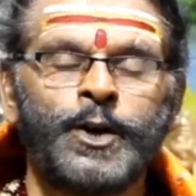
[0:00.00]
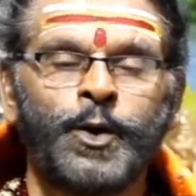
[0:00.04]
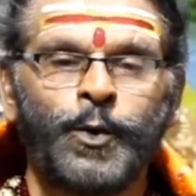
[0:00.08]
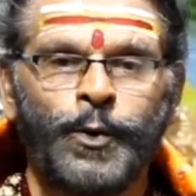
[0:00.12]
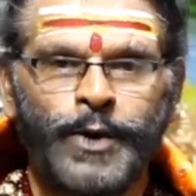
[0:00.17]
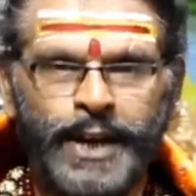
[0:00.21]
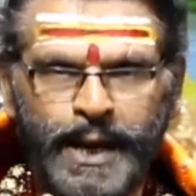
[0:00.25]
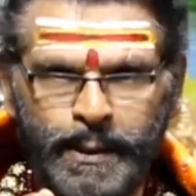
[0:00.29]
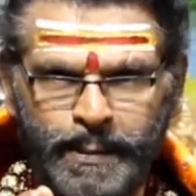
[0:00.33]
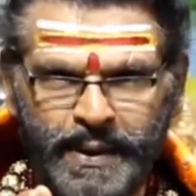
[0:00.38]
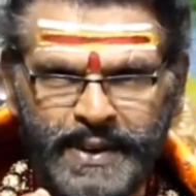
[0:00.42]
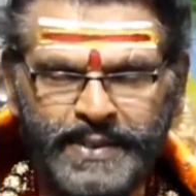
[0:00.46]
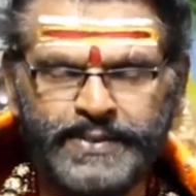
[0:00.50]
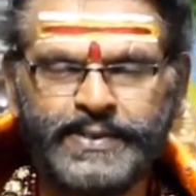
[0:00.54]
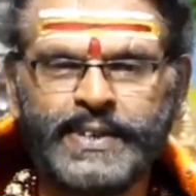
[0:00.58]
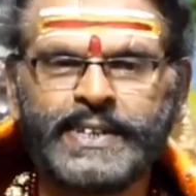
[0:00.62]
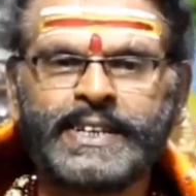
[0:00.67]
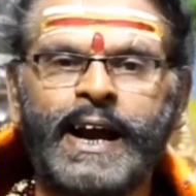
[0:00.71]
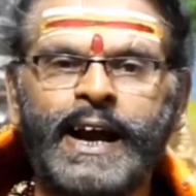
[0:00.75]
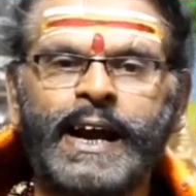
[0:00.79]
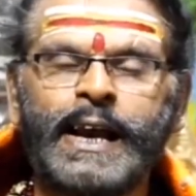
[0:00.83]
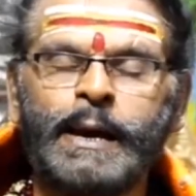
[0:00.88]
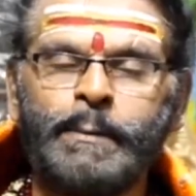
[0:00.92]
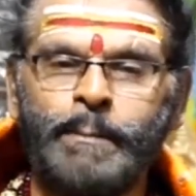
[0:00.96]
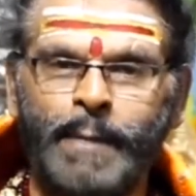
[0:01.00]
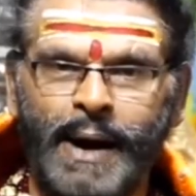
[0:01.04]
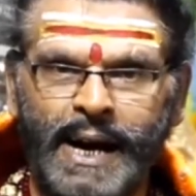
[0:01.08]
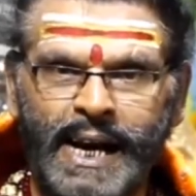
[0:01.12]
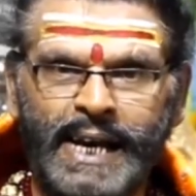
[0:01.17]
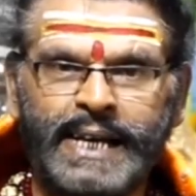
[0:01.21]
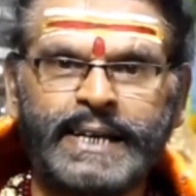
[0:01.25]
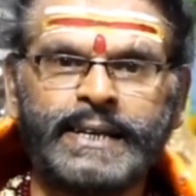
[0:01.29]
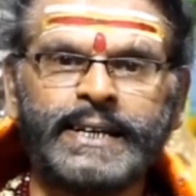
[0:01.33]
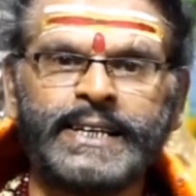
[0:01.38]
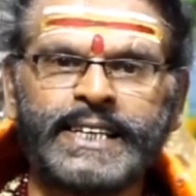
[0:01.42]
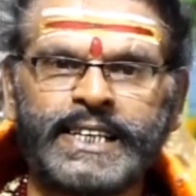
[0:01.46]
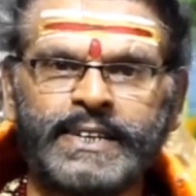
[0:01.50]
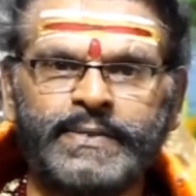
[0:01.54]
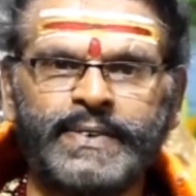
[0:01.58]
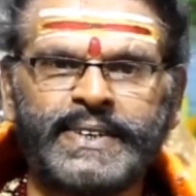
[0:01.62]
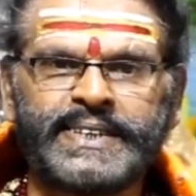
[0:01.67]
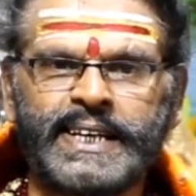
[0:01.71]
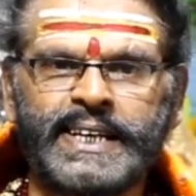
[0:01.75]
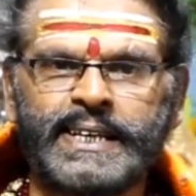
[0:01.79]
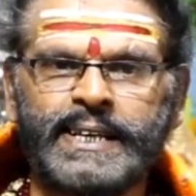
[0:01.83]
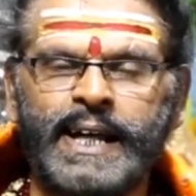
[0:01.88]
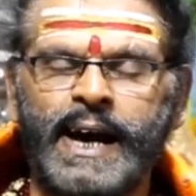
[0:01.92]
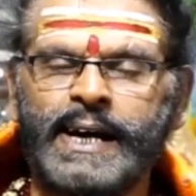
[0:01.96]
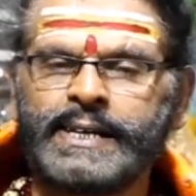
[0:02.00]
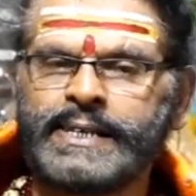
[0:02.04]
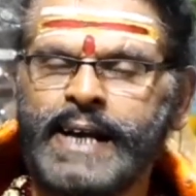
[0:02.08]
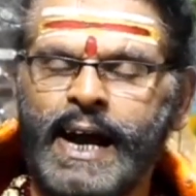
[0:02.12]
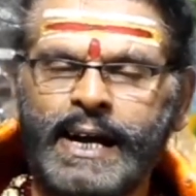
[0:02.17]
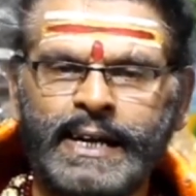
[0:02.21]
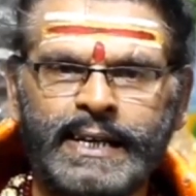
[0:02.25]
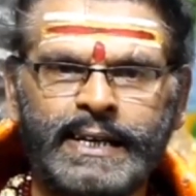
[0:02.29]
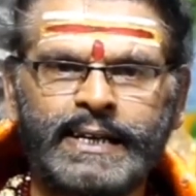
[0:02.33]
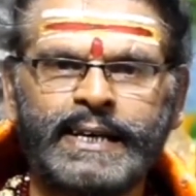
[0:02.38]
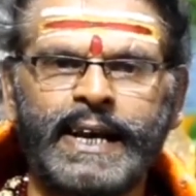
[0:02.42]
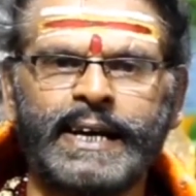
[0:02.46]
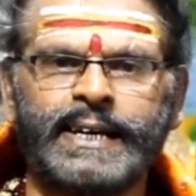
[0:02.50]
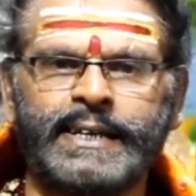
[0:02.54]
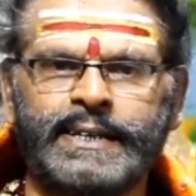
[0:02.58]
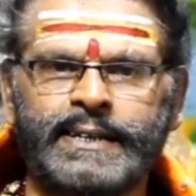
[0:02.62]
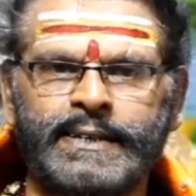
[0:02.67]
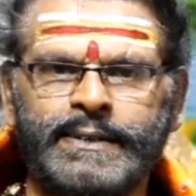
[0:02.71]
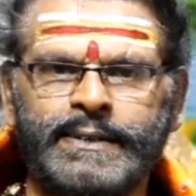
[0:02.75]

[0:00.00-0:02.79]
குடைபிடித்ததினாலே மழை நின்று விட்டதா என்றால் இல்லை